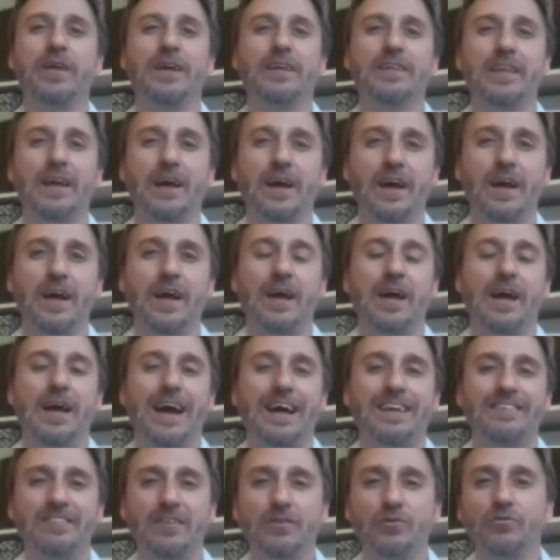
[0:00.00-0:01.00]
está
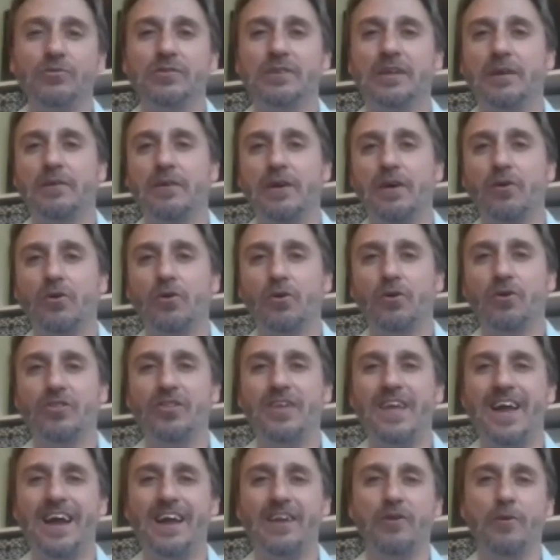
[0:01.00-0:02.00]
haciendo un trabajo
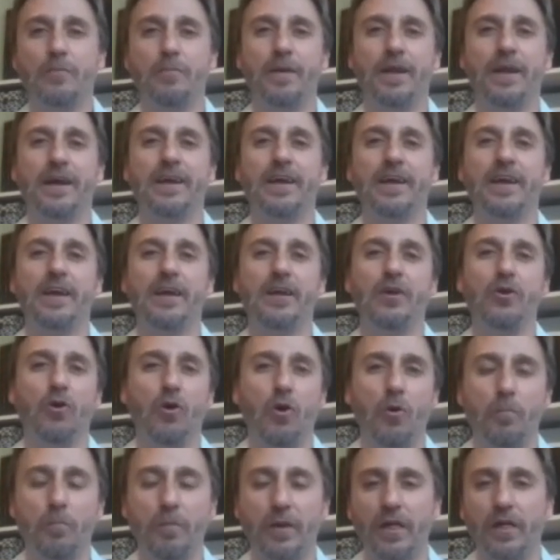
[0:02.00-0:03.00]
diario para que los
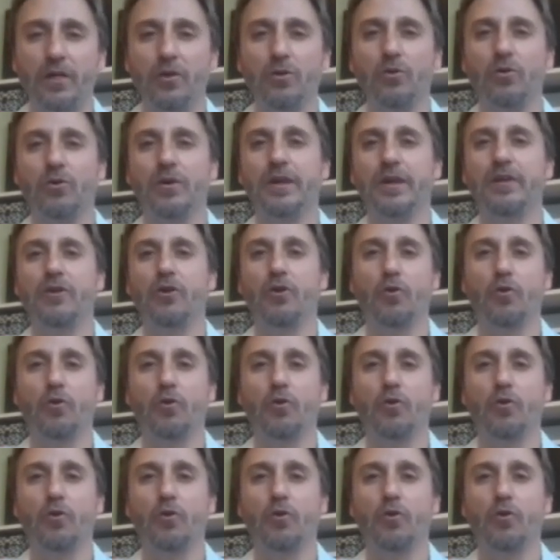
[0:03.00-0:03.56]
operadores,